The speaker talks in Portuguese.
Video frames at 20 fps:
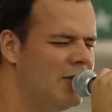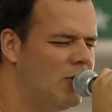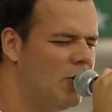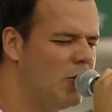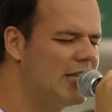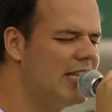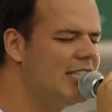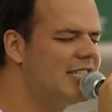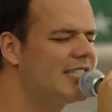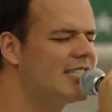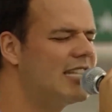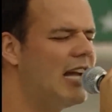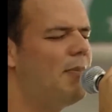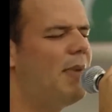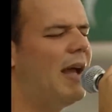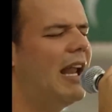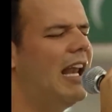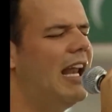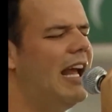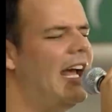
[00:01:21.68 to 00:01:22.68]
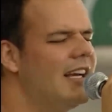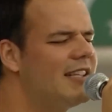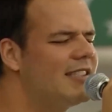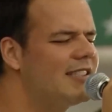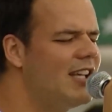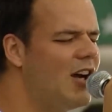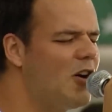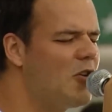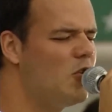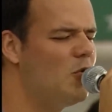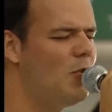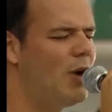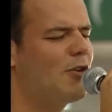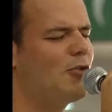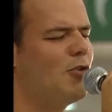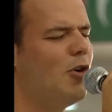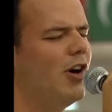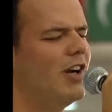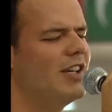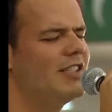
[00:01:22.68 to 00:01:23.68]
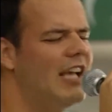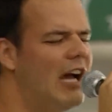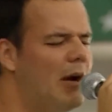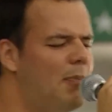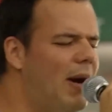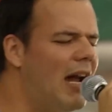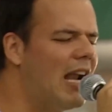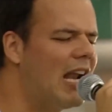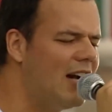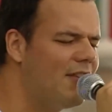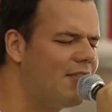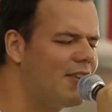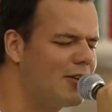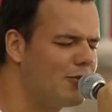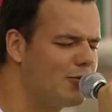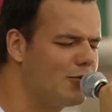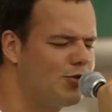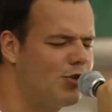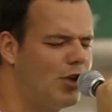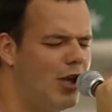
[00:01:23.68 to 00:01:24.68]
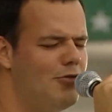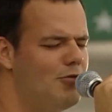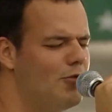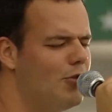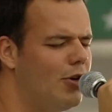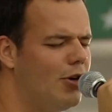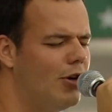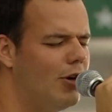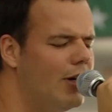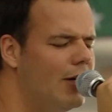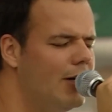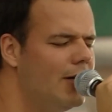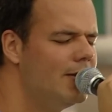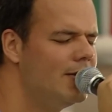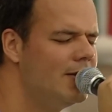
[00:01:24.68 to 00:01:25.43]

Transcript: O que estabelece alguma coisa é a palavra do Senhor.